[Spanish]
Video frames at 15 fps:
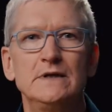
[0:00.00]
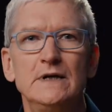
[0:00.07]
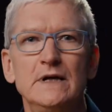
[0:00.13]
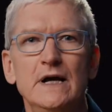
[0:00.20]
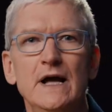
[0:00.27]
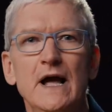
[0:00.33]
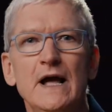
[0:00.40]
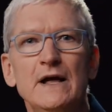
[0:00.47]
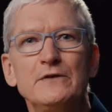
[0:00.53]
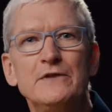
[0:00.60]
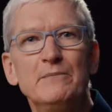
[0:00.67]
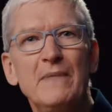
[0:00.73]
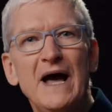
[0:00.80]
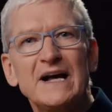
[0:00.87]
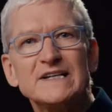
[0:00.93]

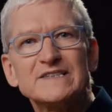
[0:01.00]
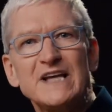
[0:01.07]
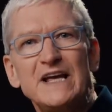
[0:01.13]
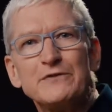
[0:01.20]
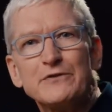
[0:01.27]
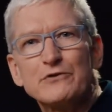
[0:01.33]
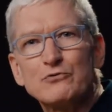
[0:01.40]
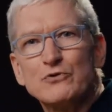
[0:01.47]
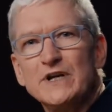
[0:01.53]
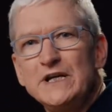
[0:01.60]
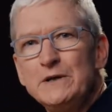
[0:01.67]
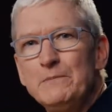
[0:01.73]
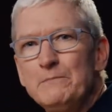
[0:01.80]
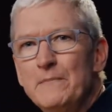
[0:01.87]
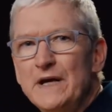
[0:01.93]
Resulta que anunciaron
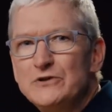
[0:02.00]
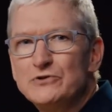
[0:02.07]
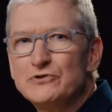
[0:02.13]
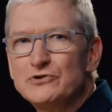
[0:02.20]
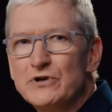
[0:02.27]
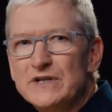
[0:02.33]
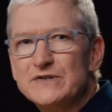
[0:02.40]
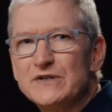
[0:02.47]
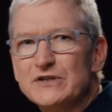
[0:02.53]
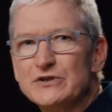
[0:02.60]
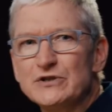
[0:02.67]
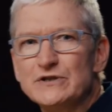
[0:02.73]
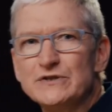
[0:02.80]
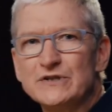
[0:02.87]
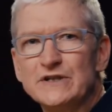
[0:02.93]
un evento sorpresa
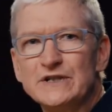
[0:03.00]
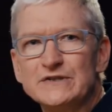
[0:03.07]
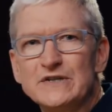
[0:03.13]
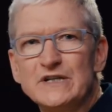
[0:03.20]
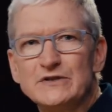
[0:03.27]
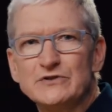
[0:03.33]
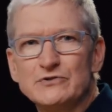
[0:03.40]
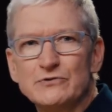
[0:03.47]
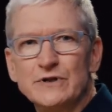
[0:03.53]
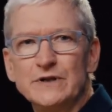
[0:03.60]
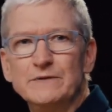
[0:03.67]
con el eslogan